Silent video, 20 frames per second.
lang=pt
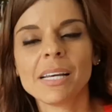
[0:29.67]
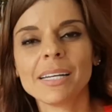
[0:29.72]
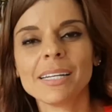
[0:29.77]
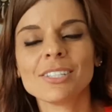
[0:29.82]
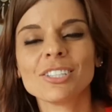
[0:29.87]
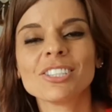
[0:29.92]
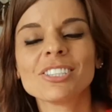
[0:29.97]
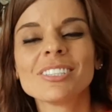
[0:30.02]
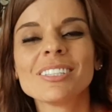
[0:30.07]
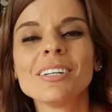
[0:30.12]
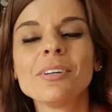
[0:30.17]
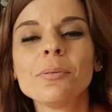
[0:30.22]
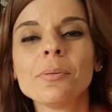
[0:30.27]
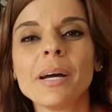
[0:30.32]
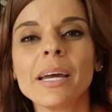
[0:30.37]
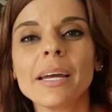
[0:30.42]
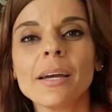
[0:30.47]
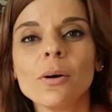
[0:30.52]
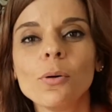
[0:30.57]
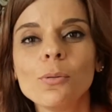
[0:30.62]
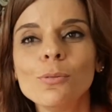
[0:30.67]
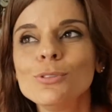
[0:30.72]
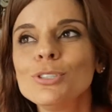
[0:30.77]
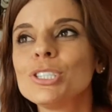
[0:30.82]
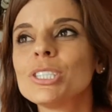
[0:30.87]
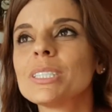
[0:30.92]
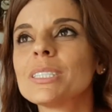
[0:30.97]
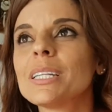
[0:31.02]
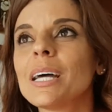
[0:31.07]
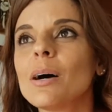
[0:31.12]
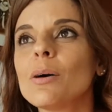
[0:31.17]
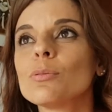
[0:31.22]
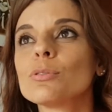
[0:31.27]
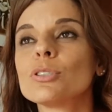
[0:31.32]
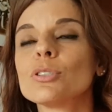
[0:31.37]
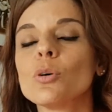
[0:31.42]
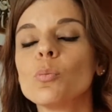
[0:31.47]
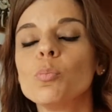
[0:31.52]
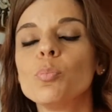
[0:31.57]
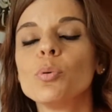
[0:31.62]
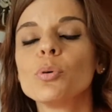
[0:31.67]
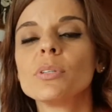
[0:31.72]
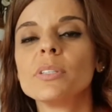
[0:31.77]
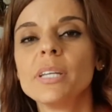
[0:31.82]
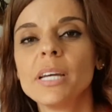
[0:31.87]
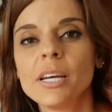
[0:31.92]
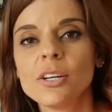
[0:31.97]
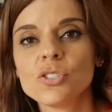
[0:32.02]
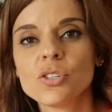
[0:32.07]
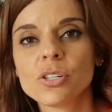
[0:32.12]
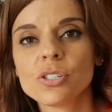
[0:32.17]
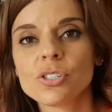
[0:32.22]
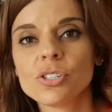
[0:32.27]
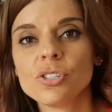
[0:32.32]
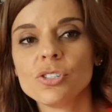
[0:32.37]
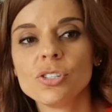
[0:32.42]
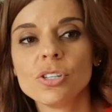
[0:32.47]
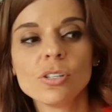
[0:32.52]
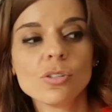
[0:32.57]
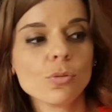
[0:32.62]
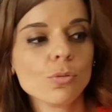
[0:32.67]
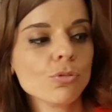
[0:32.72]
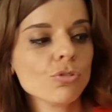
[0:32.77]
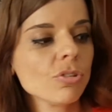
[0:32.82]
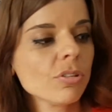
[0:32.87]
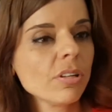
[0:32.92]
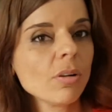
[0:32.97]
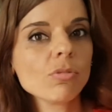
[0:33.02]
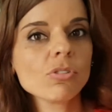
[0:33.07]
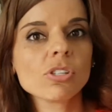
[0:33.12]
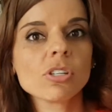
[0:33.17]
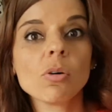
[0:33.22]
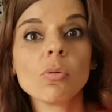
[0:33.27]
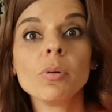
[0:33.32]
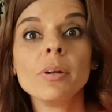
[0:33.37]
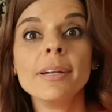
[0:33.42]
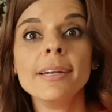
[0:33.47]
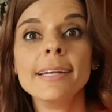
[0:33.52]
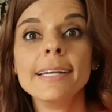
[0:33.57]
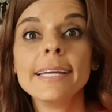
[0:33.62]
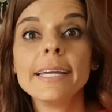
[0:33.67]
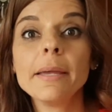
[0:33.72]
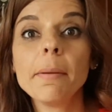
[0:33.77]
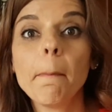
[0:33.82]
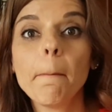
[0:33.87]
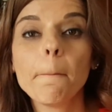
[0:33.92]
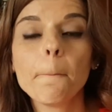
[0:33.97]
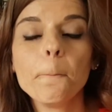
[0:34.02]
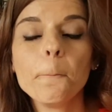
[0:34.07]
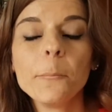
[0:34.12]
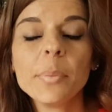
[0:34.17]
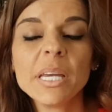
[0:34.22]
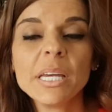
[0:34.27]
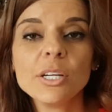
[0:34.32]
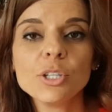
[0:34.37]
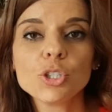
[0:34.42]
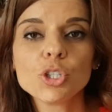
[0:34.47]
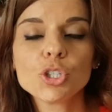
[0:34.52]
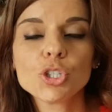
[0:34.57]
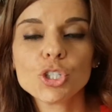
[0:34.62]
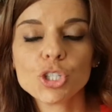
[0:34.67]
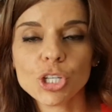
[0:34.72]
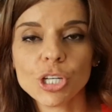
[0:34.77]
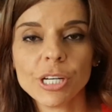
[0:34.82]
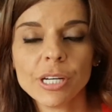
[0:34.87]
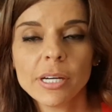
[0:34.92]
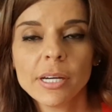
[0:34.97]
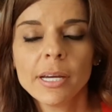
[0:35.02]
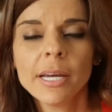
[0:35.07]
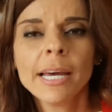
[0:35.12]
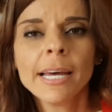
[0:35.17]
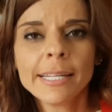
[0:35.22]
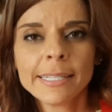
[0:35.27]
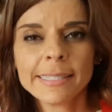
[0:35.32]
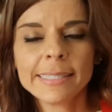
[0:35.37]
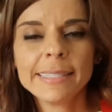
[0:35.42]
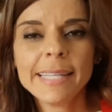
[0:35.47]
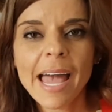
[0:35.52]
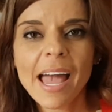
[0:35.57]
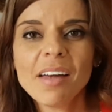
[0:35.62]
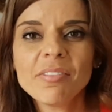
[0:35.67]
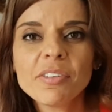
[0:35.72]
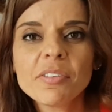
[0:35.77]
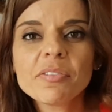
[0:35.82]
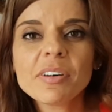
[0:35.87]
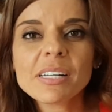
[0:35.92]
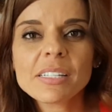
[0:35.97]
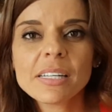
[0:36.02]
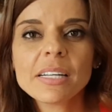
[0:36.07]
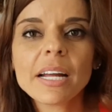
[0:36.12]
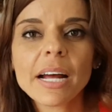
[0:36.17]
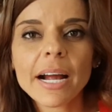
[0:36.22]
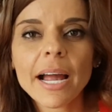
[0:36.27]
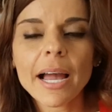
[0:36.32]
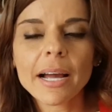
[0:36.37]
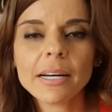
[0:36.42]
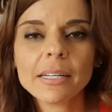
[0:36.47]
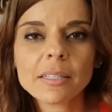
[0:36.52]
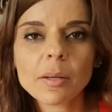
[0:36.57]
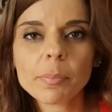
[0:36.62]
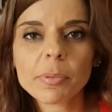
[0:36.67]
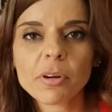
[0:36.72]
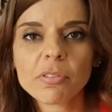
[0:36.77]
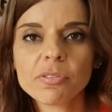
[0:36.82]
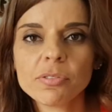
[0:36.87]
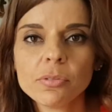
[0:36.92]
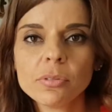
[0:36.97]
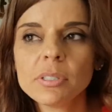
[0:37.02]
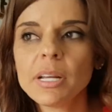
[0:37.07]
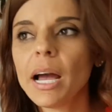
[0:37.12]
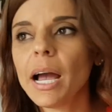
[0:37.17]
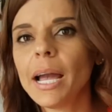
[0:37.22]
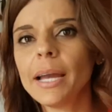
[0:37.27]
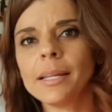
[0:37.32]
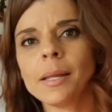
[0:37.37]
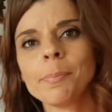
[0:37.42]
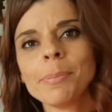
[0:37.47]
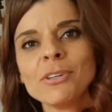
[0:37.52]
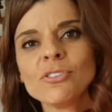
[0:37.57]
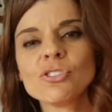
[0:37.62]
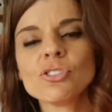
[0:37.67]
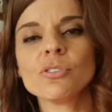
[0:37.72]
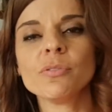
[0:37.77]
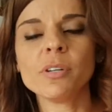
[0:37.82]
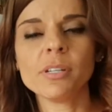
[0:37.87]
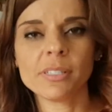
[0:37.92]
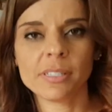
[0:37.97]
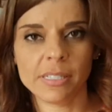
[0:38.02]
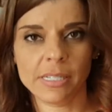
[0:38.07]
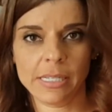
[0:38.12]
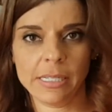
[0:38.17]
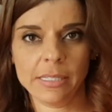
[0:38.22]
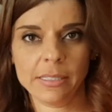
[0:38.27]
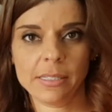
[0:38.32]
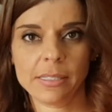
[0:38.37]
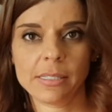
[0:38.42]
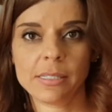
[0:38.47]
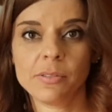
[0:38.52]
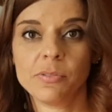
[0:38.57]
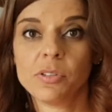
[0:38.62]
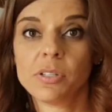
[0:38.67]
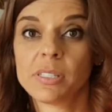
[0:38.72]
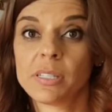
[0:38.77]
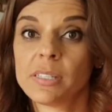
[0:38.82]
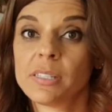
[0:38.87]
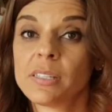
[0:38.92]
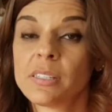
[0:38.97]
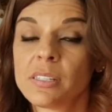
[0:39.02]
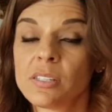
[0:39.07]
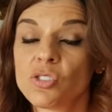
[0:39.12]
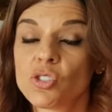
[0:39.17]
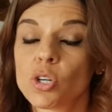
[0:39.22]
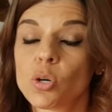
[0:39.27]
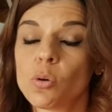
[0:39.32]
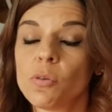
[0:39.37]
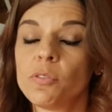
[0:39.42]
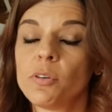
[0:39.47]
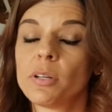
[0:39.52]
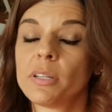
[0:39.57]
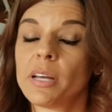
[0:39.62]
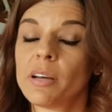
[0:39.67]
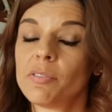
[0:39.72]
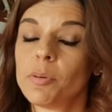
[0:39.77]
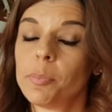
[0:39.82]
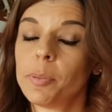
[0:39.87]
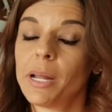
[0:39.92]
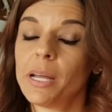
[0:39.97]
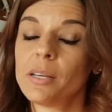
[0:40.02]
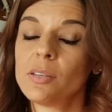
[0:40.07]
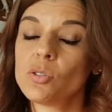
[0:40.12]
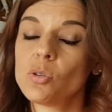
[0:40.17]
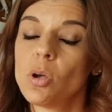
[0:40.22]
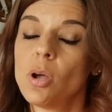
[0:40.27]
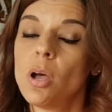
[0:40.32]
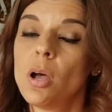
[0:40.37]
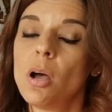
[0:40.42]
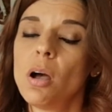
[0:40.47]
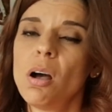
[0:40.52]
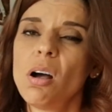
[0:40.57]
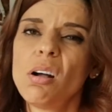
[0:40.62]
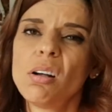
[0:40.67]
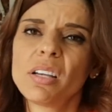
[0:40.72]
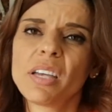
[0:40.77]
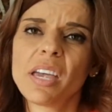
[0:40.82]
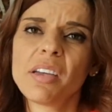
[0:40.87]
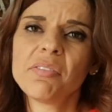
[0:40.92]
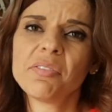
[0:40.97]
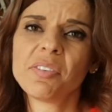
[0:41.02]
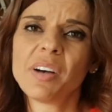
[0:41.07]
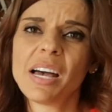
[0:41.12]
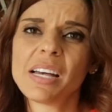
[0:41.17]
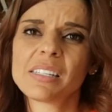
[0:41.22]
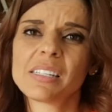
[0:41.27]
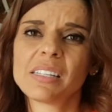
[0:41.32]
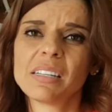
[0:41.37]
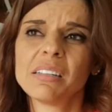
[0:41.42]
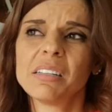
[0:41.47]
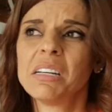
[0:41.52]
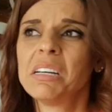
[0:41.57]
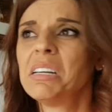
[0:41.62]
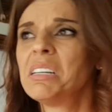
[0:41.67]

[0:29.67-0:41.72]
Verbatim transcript: A questão é onde está o seu poder diante disso, onde está o seu limite. Deve fazer a garganta profunda? Aí depende de você. Se você se sentir confortável para isso, ok, faça.